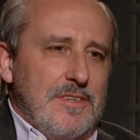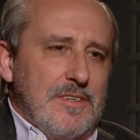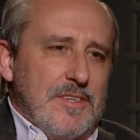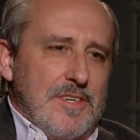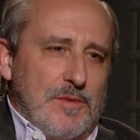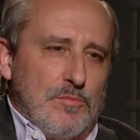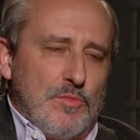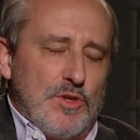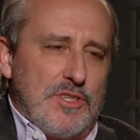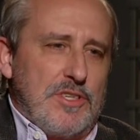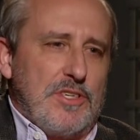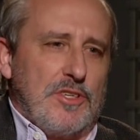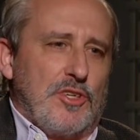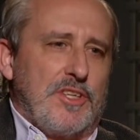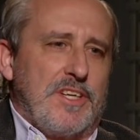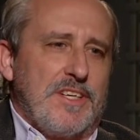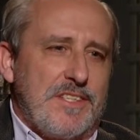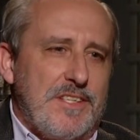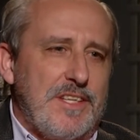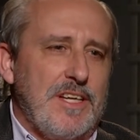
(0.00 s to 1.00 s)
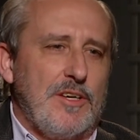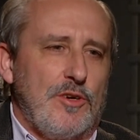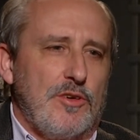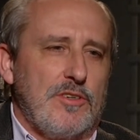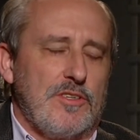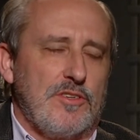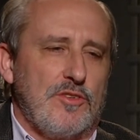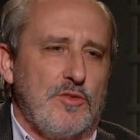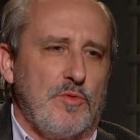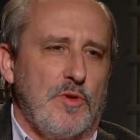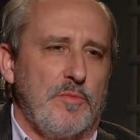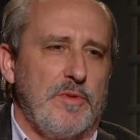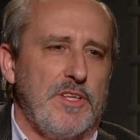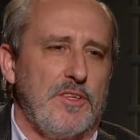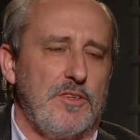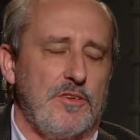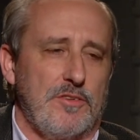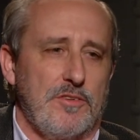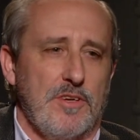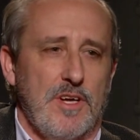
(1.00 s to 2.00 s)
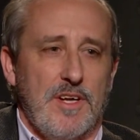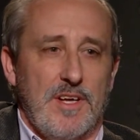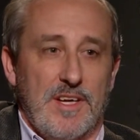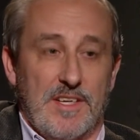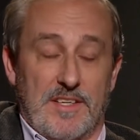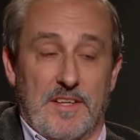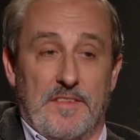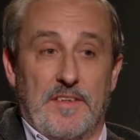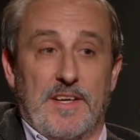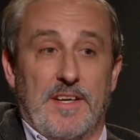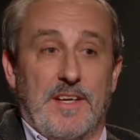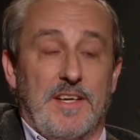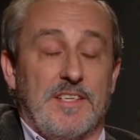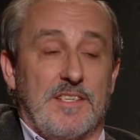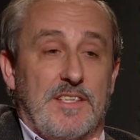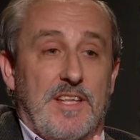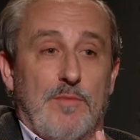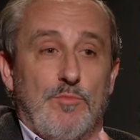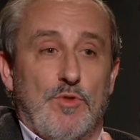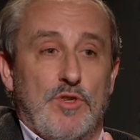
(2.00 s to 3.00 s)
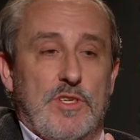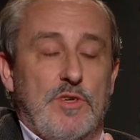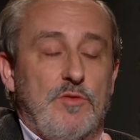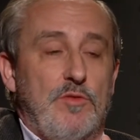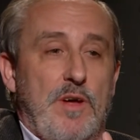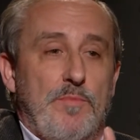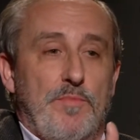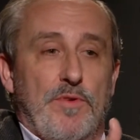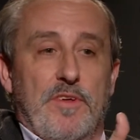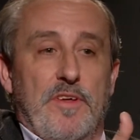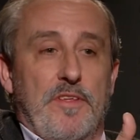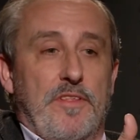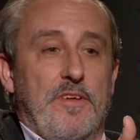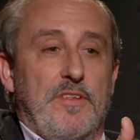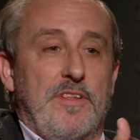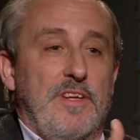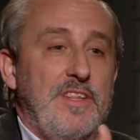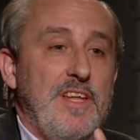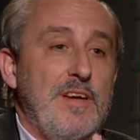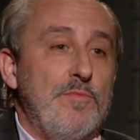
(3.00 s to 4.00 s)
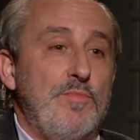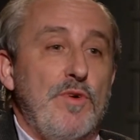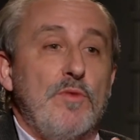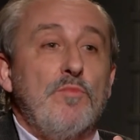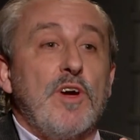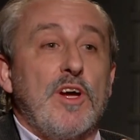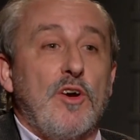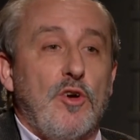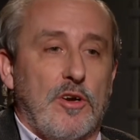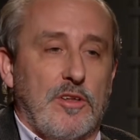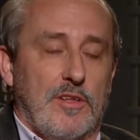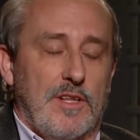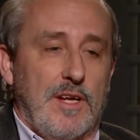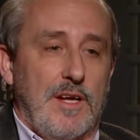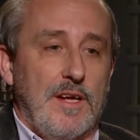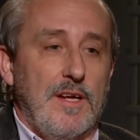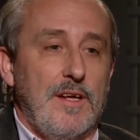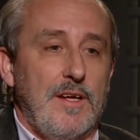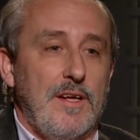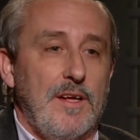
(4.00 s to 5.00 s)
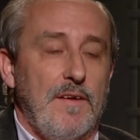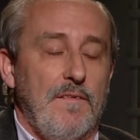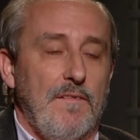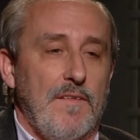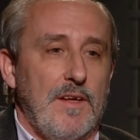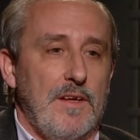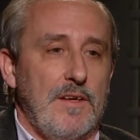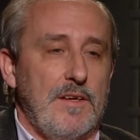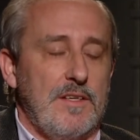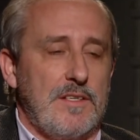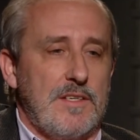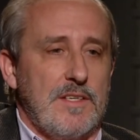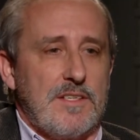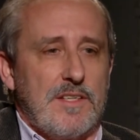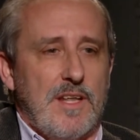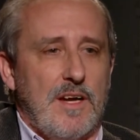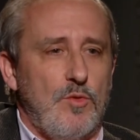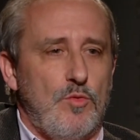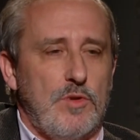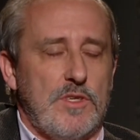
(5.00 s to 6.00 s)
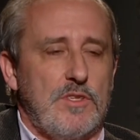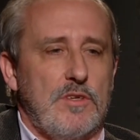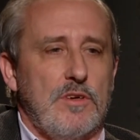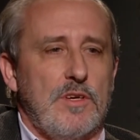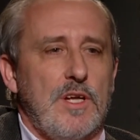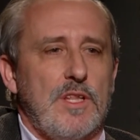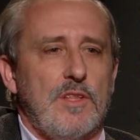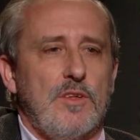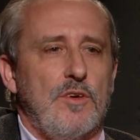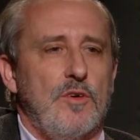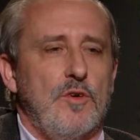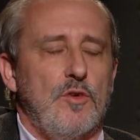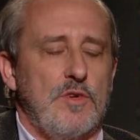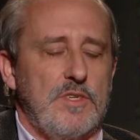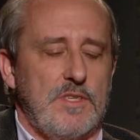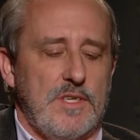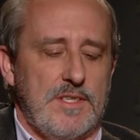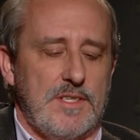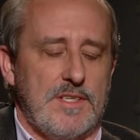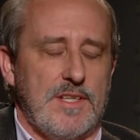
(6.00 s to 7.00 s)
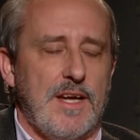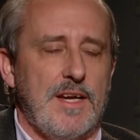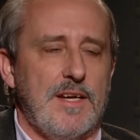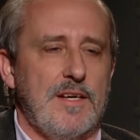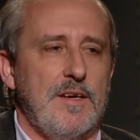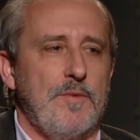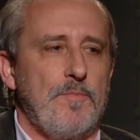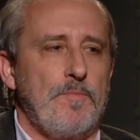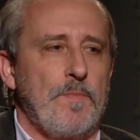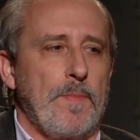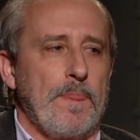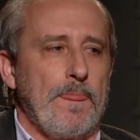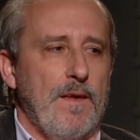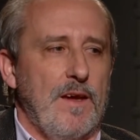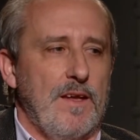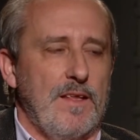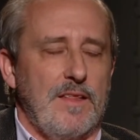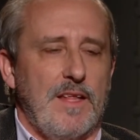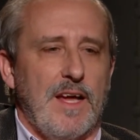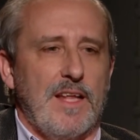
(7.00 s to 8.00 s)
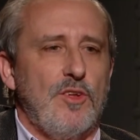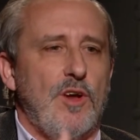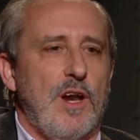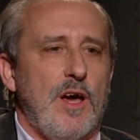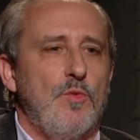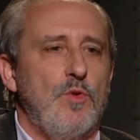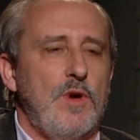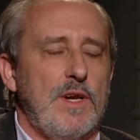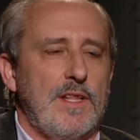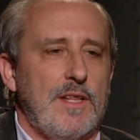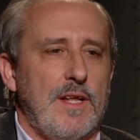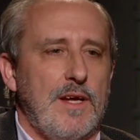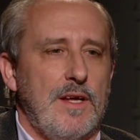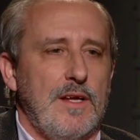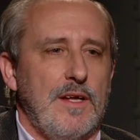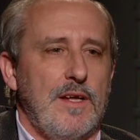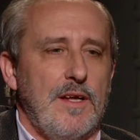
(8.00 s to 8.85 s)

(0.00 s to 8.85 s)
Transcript: hemos sido testigos de esos momentos. Es decir, estamos en una proyección de tiempo muy corta y se están cuestionando o se están dando la vuelta